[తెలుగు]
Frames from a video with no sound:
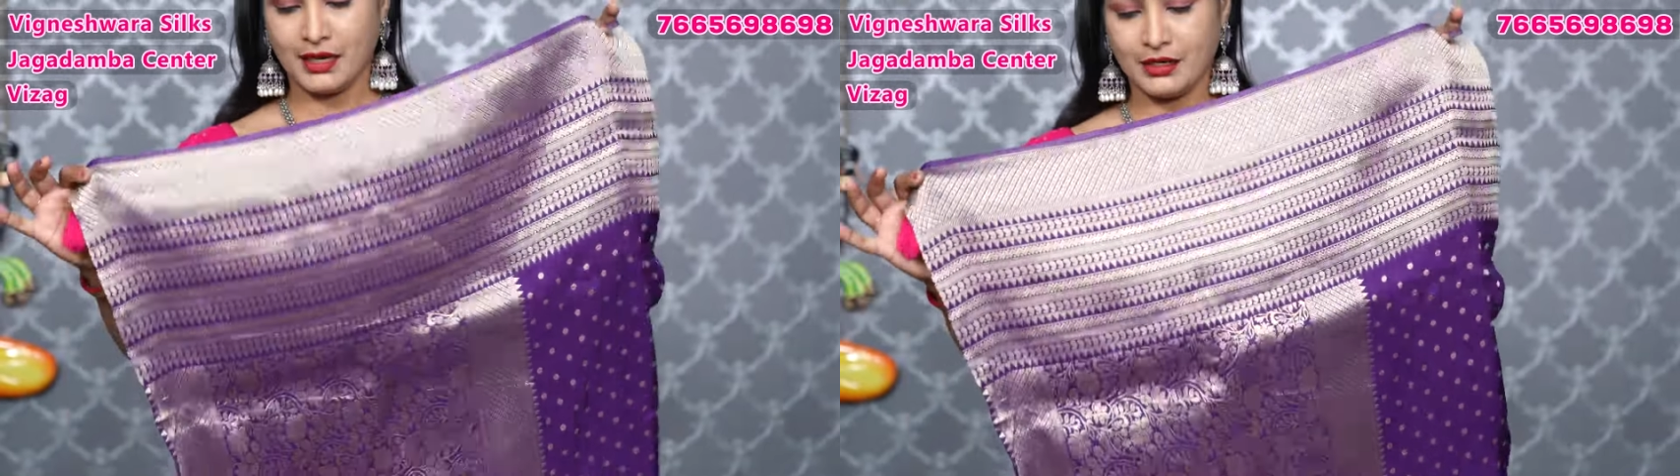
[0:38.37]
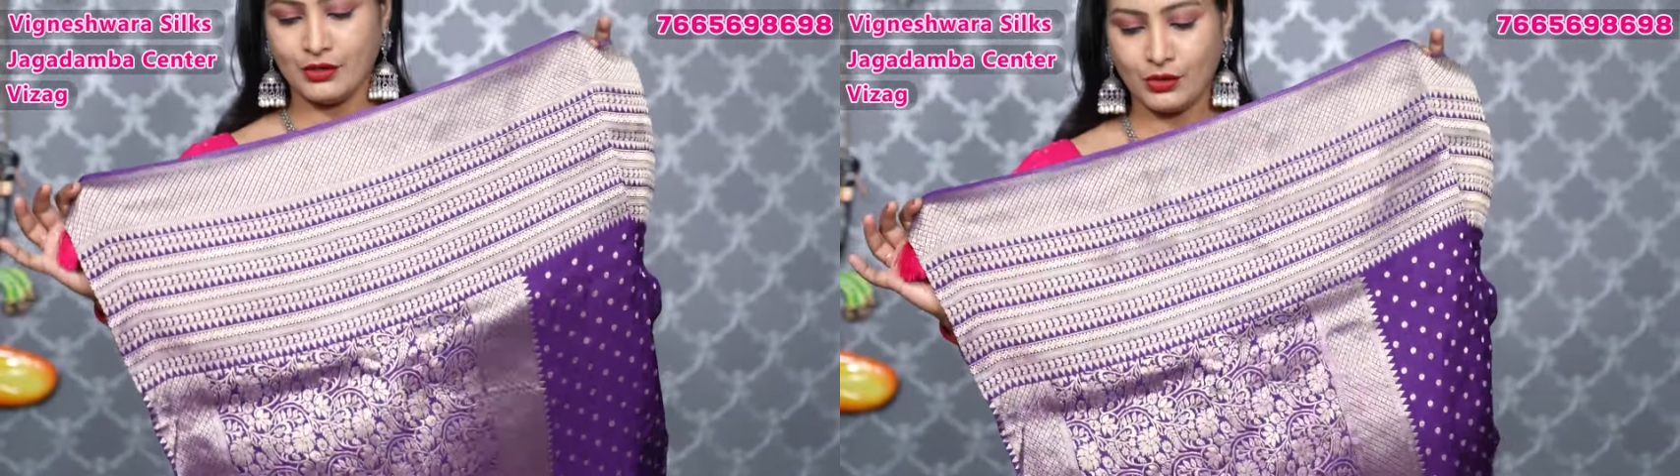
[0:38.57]

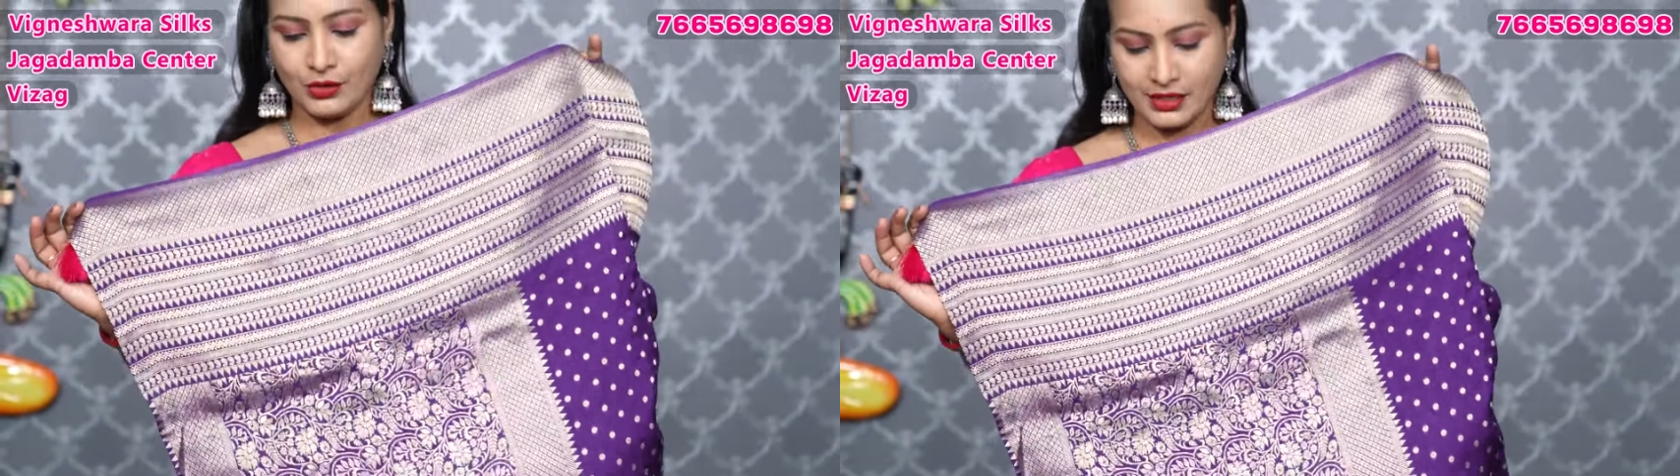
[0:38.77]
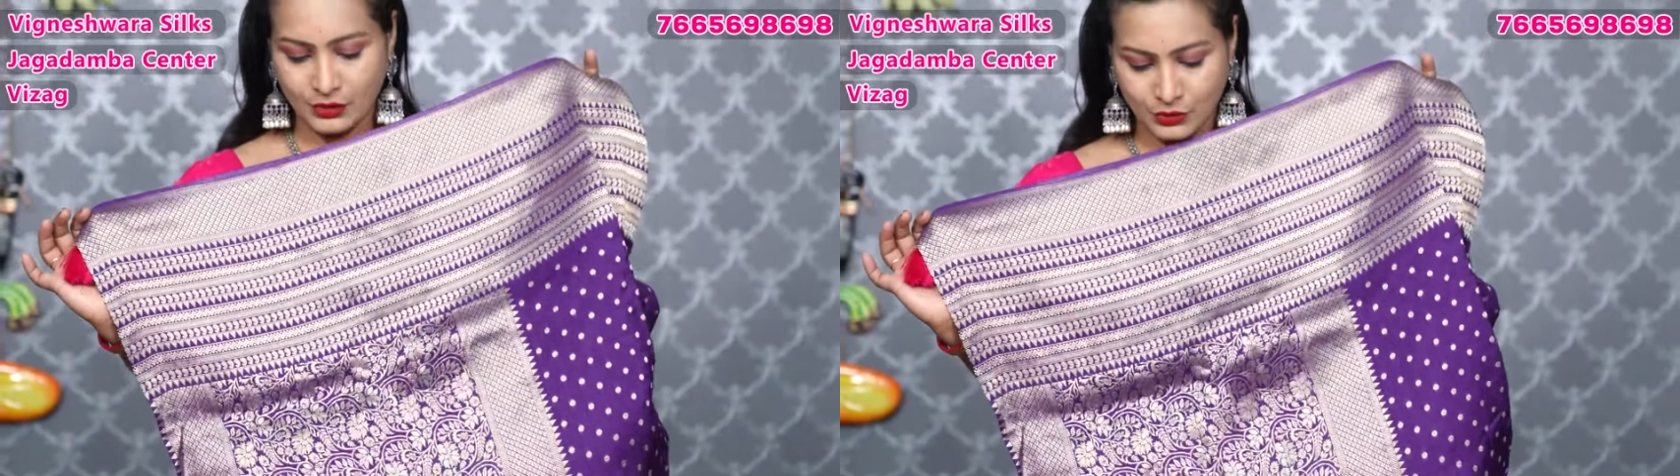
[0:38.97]
పళ్ళులో
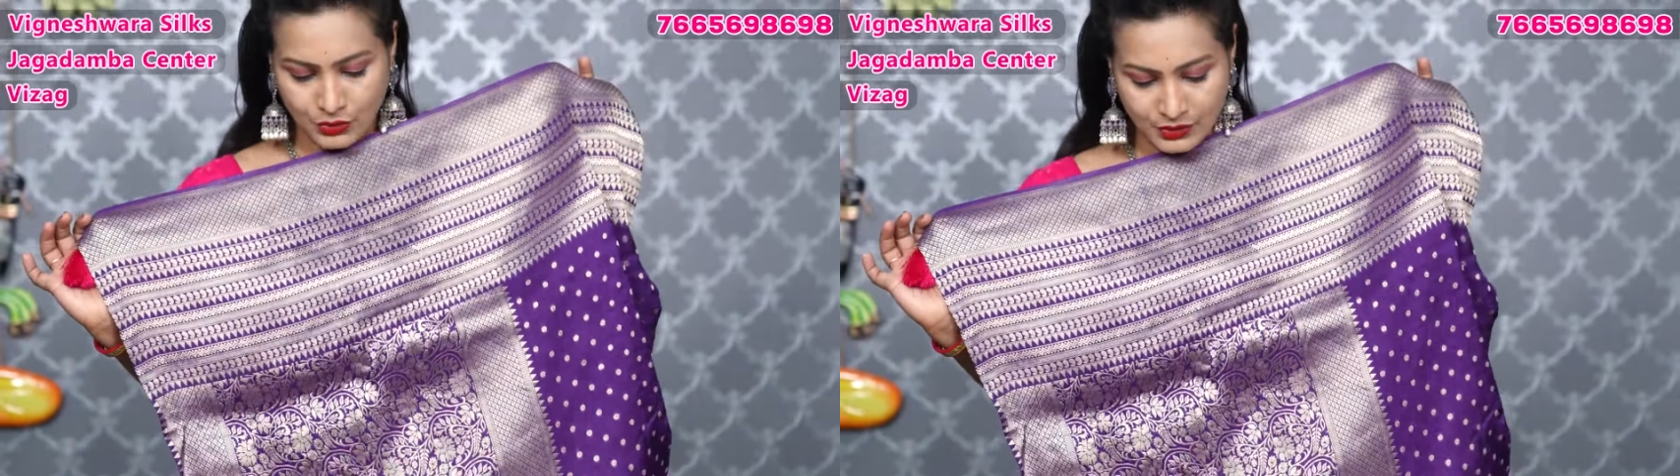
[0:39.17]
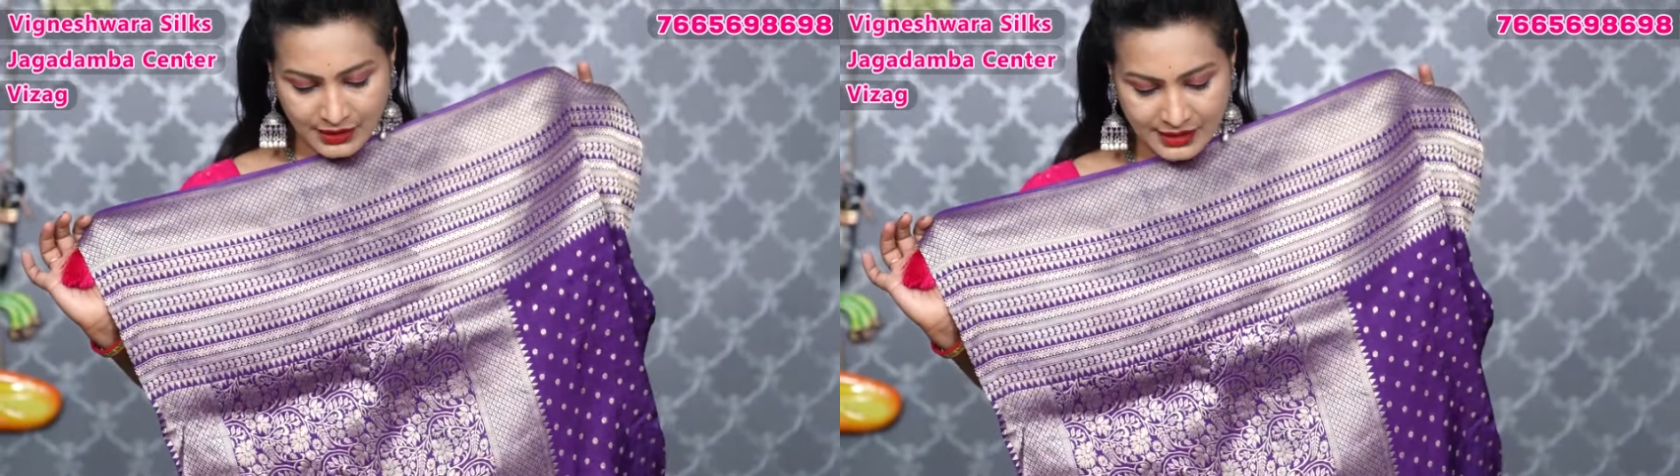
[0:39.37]
కూడా
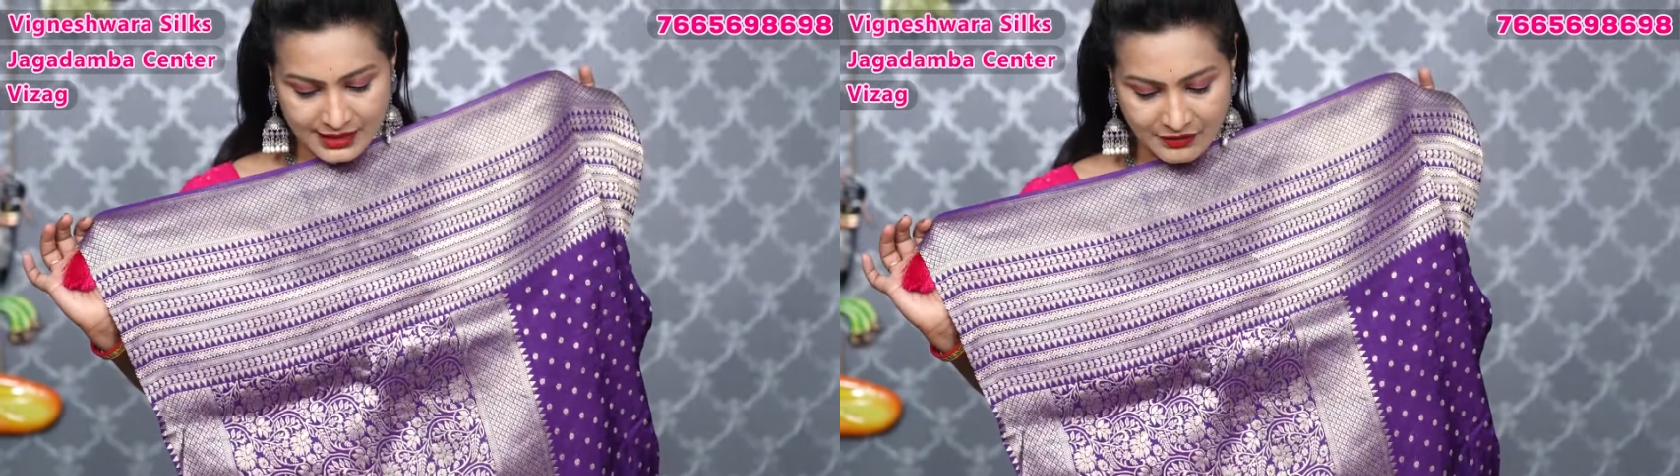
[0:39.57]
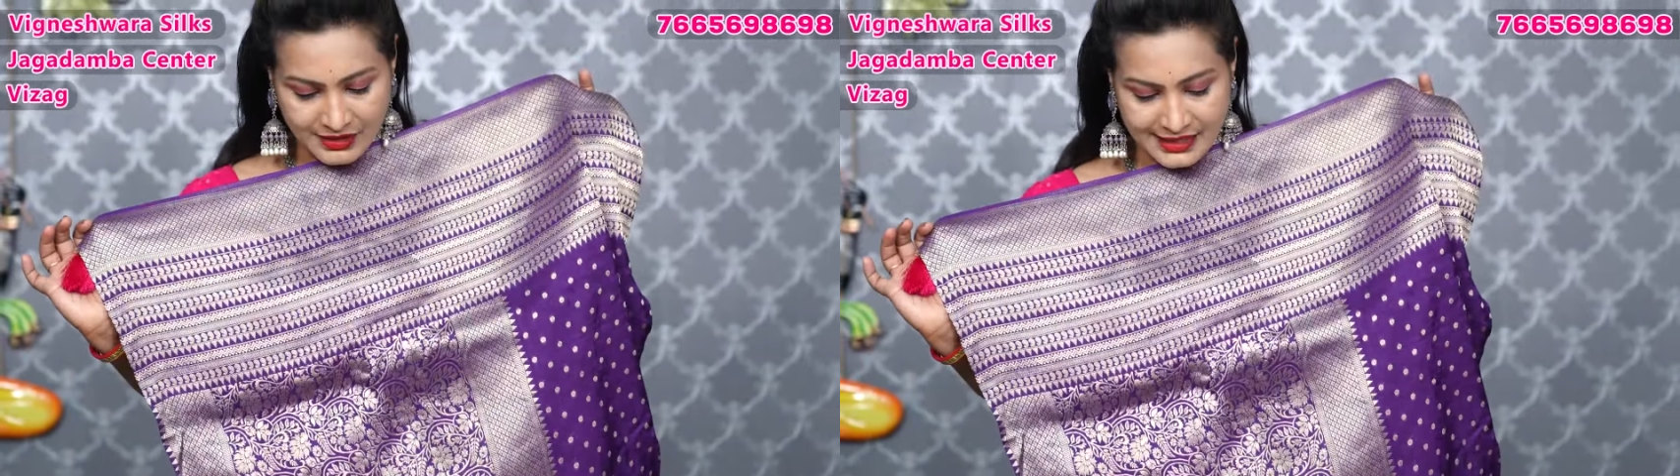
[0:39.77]
టోటల్గా
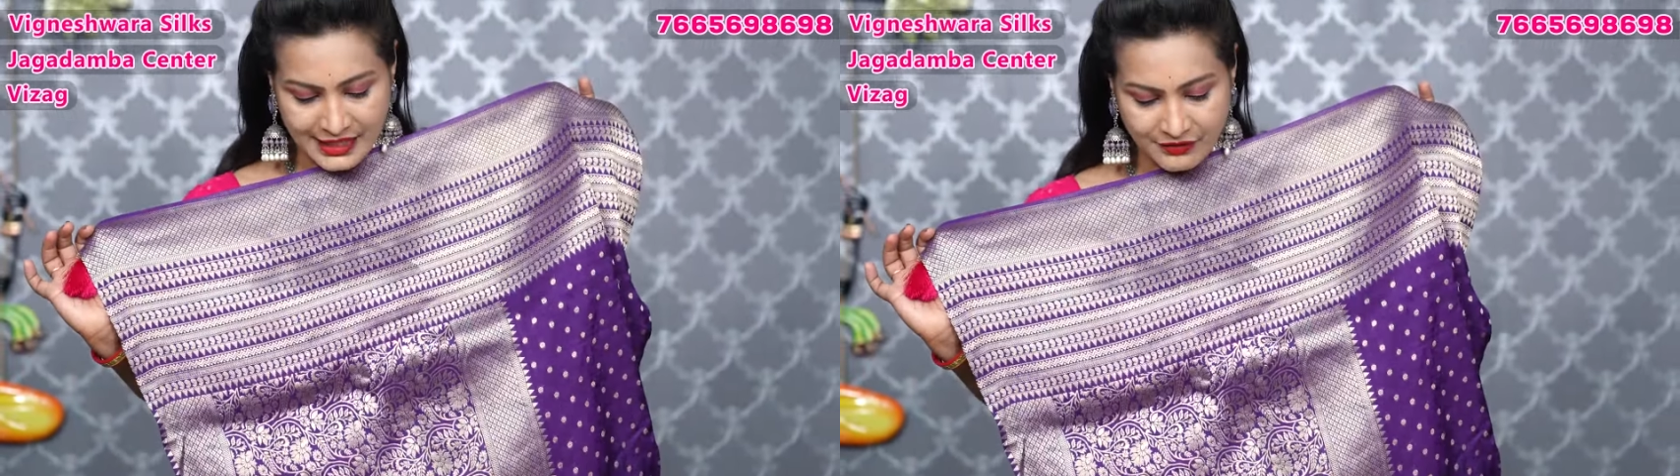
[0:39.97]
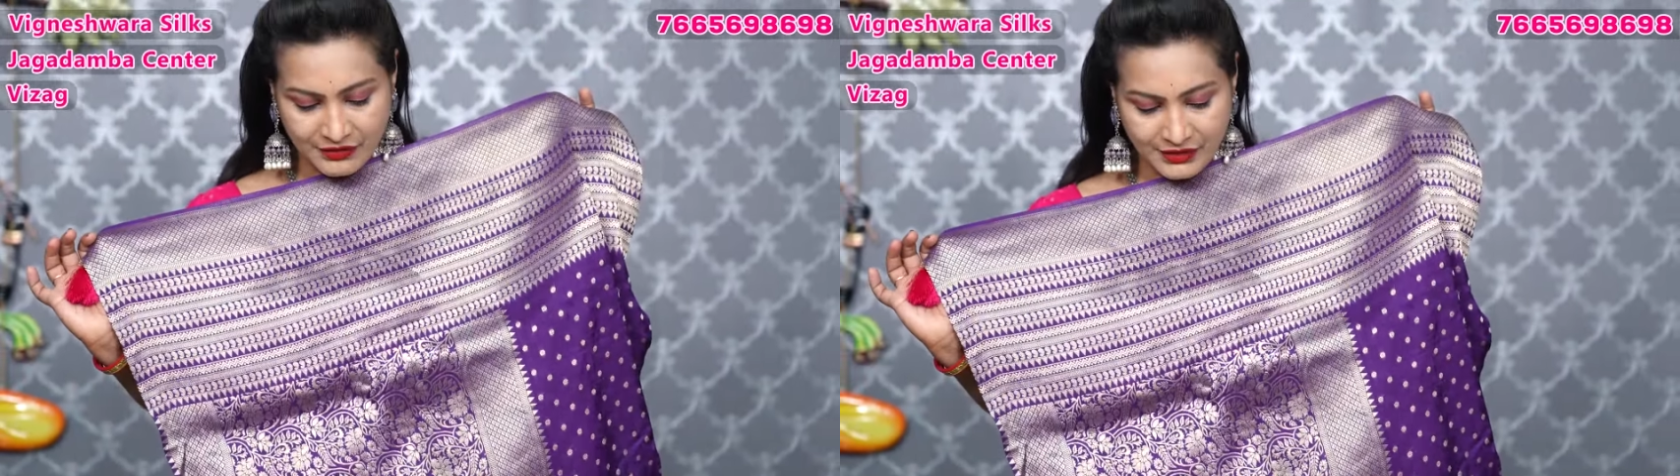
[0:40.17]
సిల్వర్
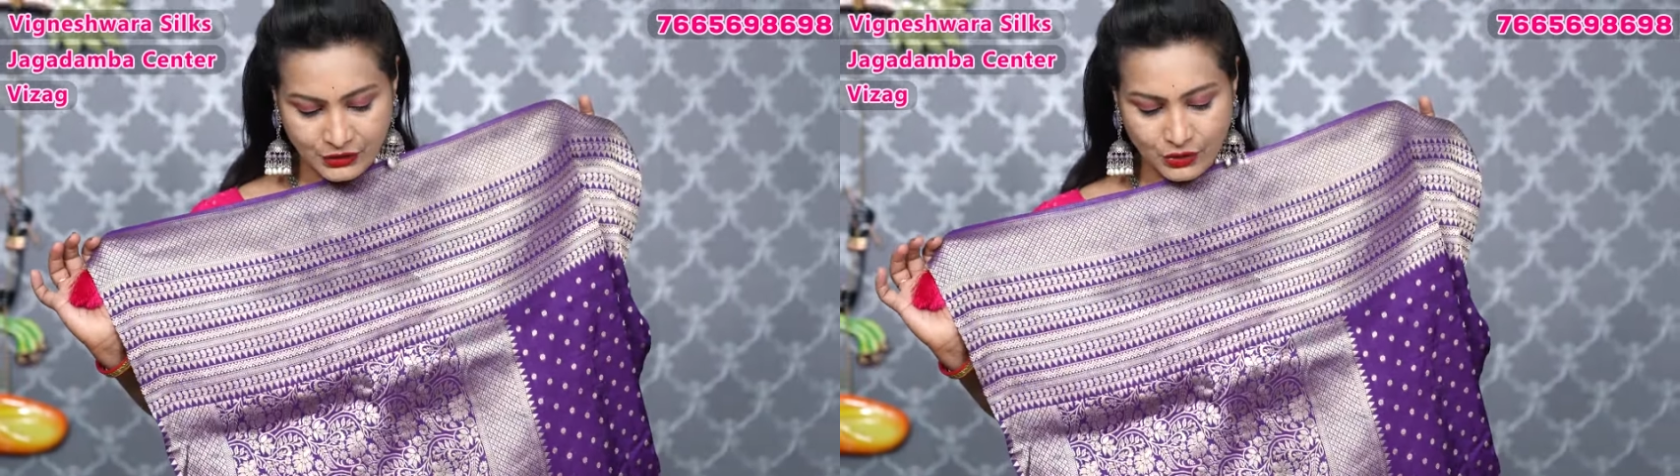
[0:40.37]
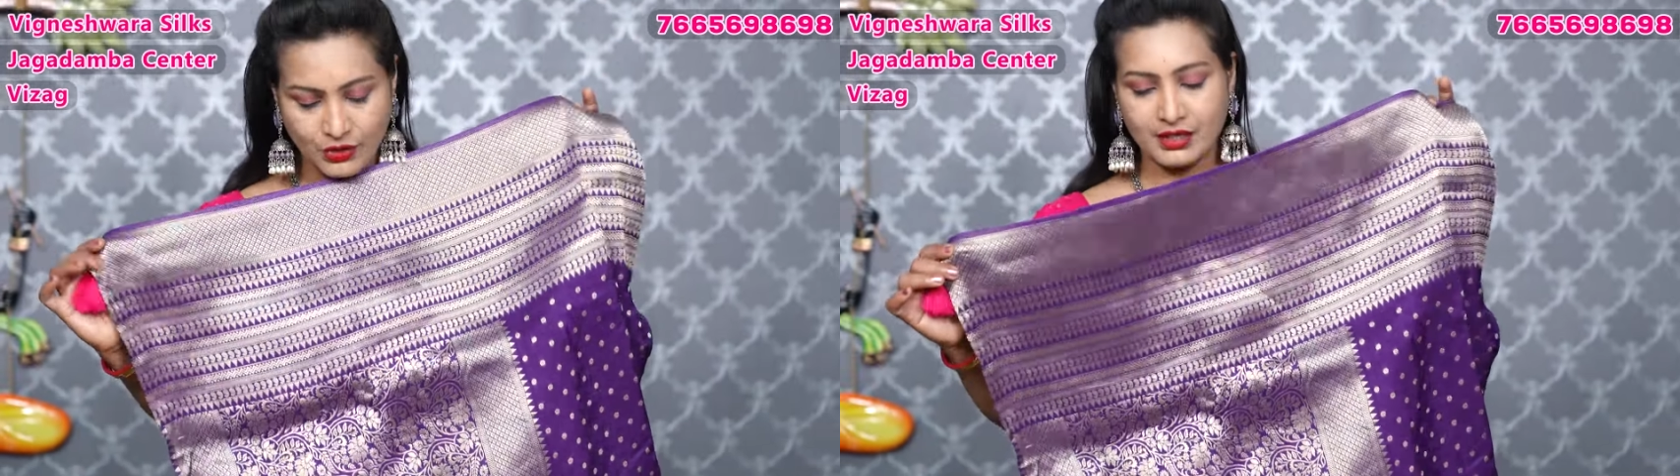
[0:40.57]
జరీ
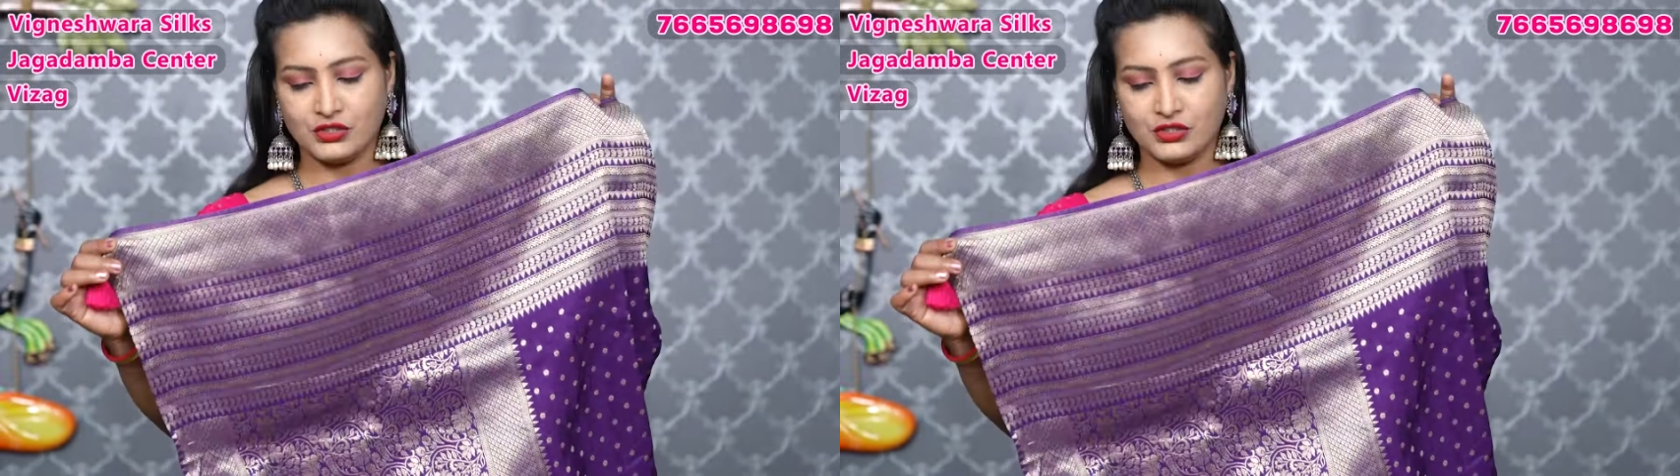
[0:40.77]
వీవింగ్తో